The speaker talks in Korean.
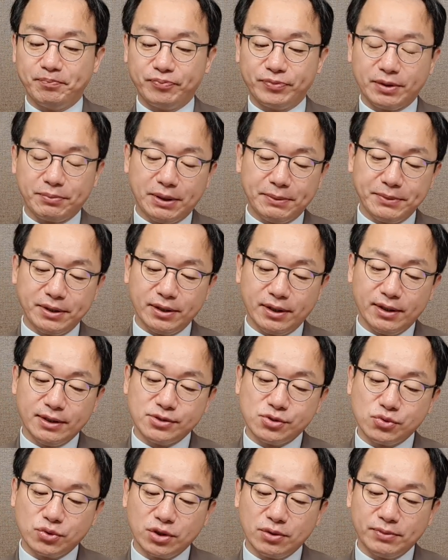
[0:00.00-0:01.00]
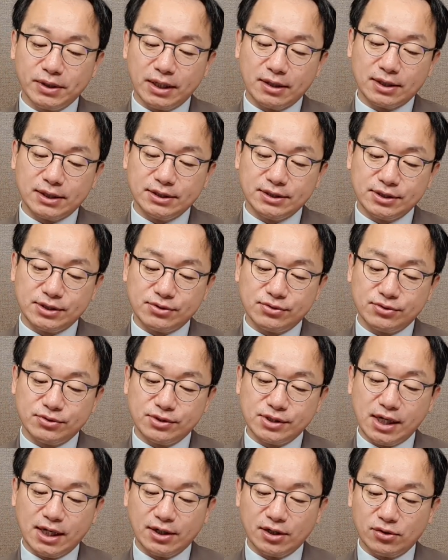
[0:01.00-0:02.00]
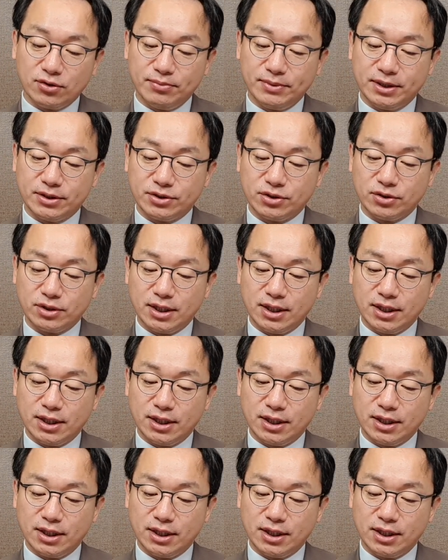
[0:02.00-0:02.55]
음, 반면에 소기업 낙관지수는 4개월 만에 첫